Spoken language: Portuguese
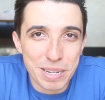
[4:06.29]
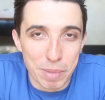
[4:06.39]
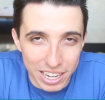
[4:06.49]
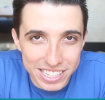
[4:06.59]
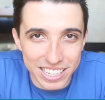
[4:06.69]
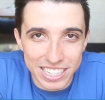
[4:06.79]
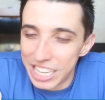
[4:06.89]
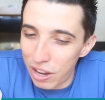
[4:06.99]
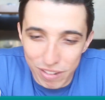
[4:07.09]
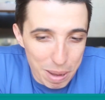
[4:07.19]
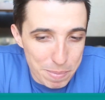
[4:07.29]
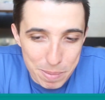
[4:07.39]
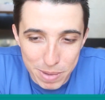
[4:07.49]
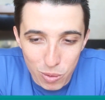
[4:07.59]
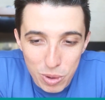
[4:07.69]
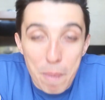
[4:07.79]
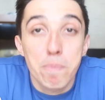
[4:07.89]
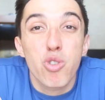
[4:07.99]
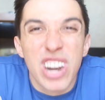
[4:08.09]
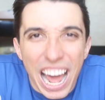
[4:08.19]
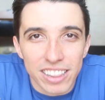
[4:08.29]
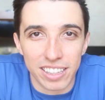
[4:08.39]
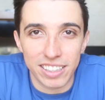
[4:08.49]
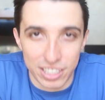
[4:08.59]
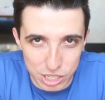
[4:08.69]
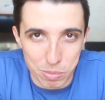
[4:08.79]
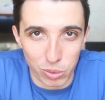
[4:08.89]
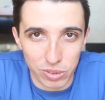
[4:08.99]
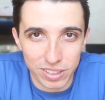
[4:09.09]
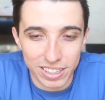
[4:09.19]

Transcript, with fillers: Beleza? Que você não vai abrir mão por nada nesse mundo.